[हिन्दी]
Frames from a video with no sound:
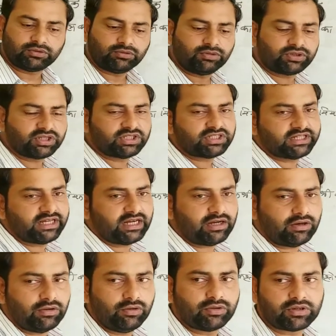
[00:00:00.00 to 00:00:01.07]
कोण की जया
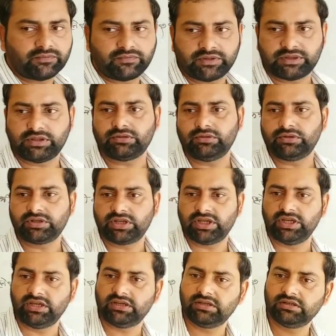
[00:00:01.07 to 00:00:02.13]
और अपर्तन कोण की
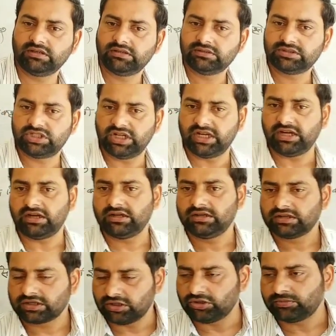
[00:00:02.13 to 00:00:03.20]
जया
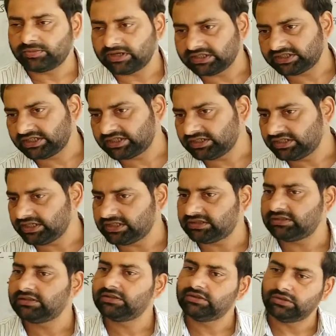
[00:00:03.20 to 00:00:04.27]
का अनुपात एक नियत
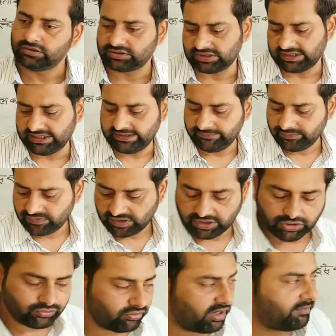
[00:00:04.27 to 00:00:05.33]
होता है
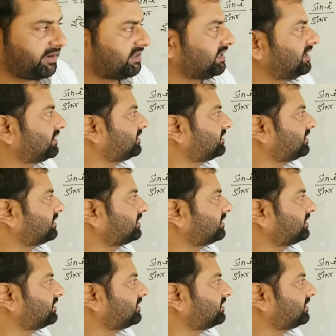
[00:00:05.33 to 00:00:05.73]
इसको आप ऐसा लिख